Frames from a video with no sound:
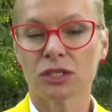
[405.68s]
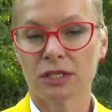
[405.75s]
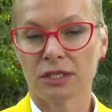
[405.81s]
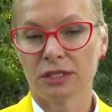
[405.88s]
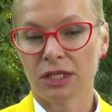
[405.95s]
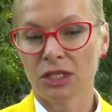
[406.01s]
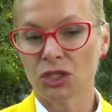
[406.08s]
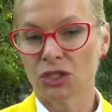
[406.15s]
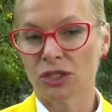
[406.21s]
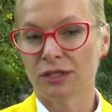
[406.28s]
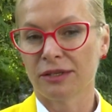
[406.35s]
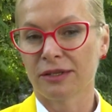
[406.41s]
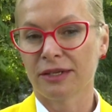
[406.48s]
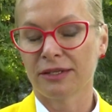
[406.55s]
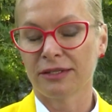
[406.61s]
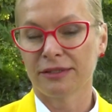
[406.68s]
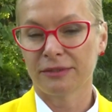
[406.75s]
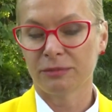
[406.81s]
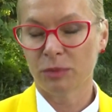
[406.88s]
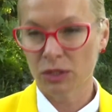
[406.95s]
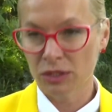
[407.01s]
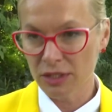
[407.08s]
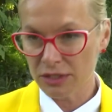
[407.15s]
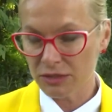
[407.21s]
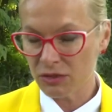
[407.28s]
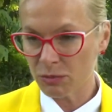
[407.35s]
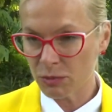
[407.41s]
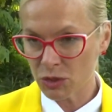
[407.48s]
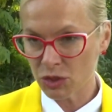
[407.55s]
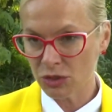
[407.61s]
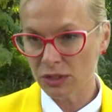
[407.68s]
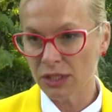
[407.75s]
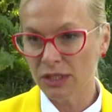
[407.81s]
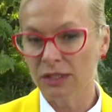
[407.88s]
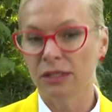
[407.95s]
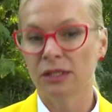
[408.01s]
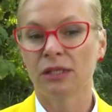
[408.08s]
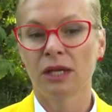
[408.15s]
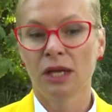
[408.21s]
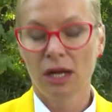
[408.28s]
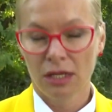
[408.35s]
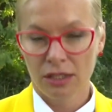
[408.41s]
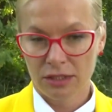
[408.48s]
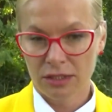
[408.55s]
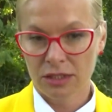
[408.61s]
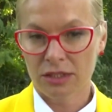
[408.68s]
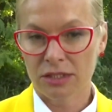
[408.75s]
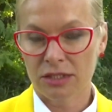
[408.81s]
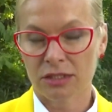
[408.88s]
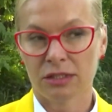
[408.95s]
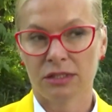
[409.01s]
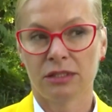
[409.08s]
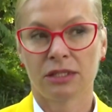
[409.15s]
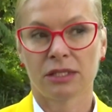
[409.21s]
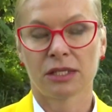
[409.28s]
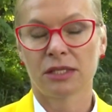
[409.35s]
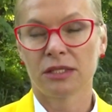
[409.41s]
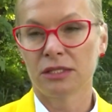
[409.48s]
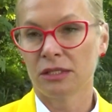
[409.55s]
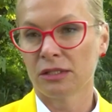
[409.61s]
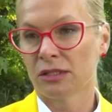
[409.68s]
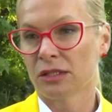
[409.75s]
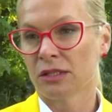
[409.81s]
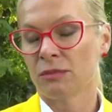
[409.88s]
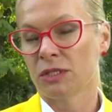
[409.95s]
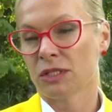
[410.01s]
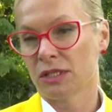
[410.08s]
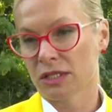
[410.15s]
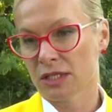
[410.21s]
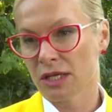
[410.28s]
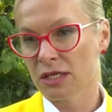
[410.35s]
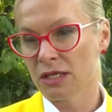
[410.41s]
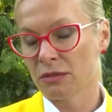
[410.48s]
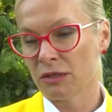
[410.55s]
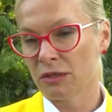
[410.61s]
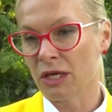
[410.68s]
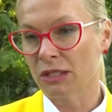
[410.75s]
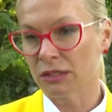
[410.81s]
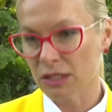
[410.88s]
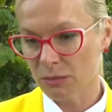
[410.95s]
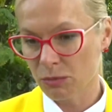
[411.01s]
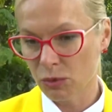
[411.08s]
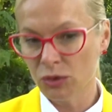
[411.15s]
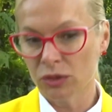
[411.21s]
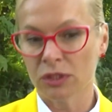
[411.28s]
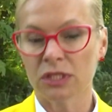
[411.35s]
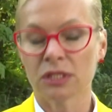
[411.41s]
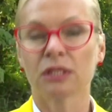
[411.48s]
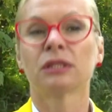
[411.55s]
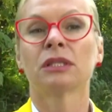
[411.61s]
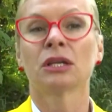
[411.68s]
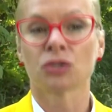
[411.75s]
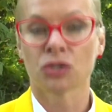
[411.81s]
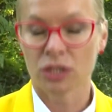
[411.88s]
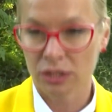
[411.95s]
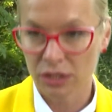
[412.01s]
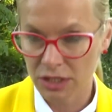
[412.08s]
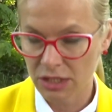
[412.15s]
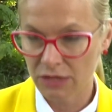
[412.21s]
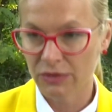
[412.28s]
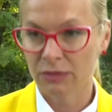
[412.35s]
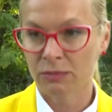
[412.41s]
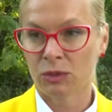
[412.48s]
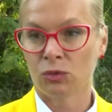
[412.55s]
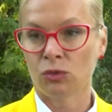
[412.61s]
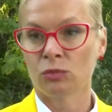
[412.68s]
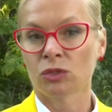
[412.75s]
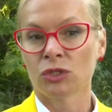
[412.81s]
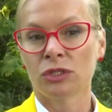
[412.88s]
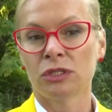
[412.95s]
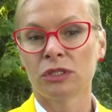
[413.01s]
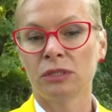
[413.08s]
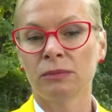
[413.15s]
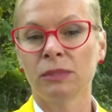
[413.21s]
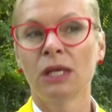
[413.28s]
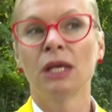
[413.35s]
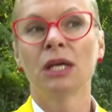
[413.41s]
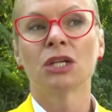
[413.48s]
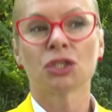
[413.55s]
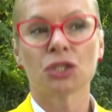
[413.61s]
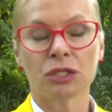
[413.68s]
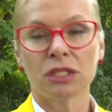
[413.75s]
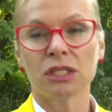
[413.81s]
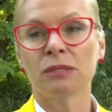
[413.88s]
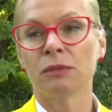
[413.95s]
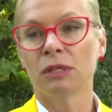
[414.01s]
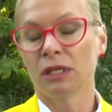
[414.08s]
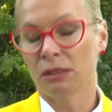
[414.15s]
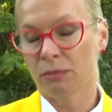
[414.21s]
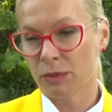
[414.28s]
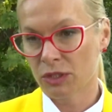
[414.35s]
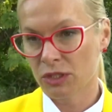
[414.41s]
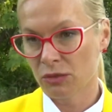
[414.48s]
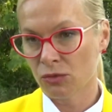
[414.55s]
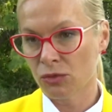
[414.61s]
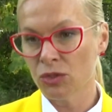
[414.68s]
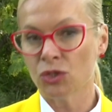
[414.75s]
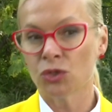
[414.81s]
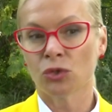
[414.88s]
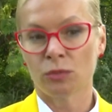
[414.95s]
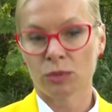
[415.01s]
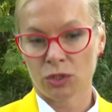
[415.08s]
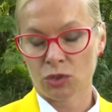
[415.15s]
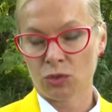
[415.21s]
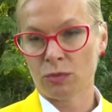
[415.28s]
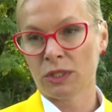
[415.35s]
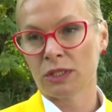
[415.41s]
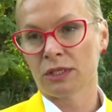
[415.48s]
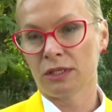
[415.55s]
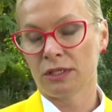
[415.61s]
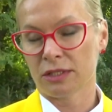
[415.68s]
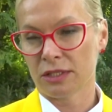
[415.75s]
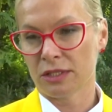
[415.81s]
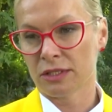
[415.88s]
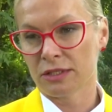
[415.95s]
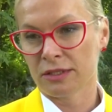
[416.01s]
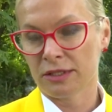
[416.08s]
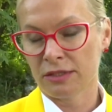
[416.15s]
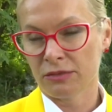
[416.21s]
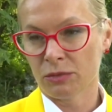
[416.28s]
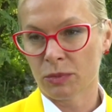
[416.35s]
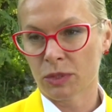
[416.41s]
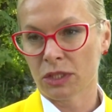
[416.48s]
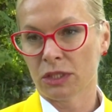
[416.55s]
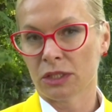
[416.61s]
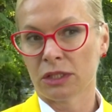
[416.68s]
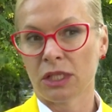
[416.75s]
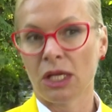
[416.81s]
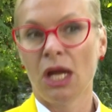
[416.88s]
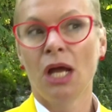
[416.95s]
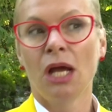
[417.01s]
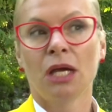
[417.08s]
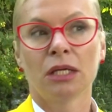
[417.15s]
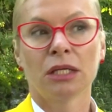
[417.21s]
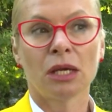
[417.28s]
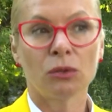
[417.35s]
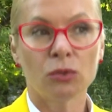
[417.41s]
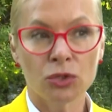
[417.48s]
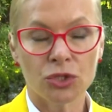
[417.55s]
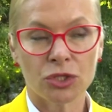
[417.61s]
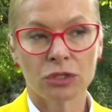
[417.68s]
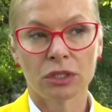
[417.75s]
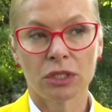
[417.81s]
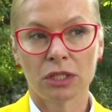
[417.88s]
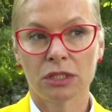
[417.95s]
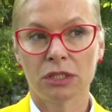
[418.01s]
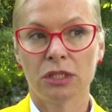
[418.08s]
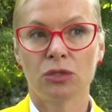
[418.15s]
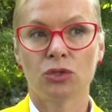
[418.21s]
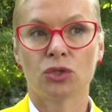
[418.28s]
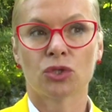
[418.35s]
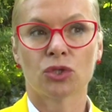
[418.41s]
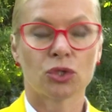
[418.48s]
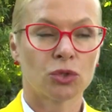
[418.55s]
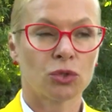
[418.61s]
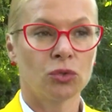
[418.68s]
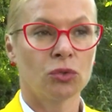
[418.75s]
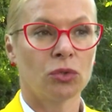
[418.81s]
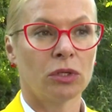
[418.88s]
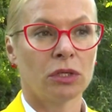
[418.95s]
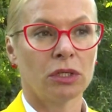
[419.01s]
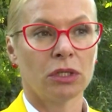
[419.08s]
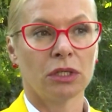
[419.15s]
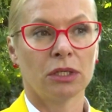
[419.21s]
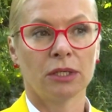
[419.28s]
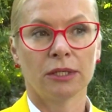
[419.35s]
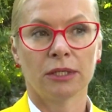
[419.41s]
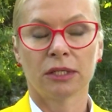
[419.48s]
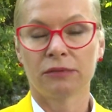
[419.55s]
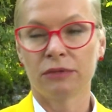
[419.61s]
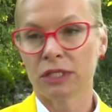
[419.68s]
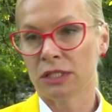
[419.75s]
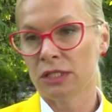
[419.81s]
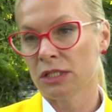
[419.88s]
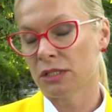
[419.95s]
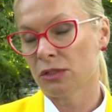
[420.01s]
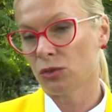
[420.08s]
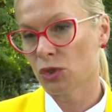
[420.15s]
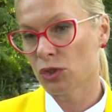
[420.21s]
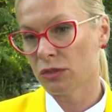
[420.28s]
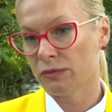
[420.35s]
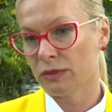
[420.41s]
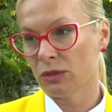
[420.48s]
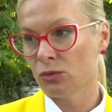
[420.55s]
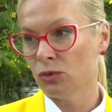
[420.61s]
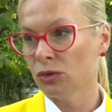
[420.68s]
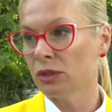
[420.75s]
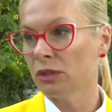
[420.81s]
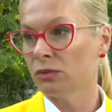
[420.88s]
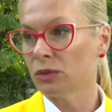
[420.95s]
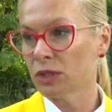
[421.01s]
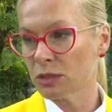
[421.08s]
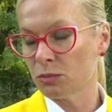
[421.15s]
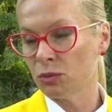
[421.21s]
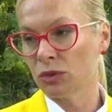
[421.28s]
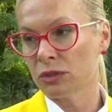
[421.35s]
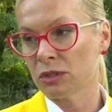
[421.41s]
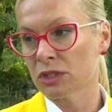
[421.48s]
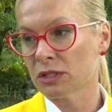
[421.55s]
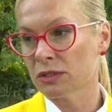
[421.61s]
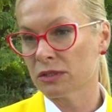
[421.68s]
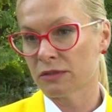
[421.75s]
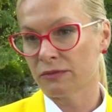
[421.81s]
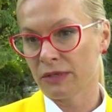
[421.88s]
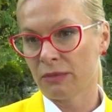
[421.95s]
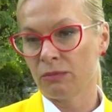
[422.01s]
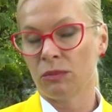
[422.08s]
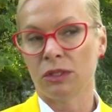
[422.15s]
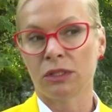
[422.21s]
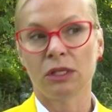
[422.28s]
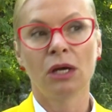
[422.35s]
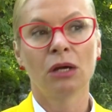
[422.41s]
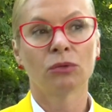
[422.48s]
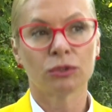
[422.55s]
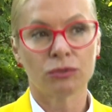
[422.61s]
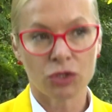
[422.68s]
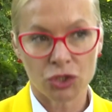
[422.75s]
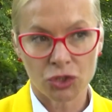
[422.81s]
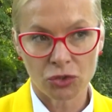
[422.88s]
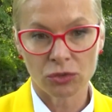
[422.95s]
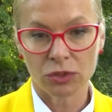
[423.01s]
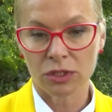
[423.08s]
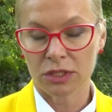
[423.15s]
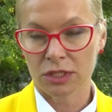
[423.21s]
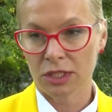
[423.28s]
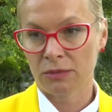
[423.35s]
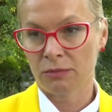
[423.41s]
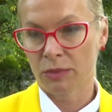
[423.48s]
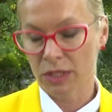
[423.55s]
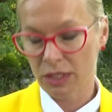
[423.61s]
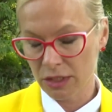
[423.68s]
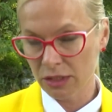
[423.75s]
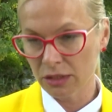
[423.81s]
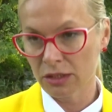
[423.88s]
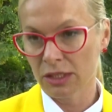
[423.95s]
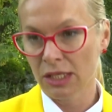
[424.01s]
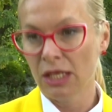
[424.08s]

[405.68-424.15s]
задача, как это, принять все пожелания и с э, архитекторами, с дизайнерами отработать, также согласовать потом жителям, жителями и потихонечку приступать к реализации данного проекта. Я очень надеюсь, что э, к весне следующего года у нас будет с вами утвержденный дизайн-проект,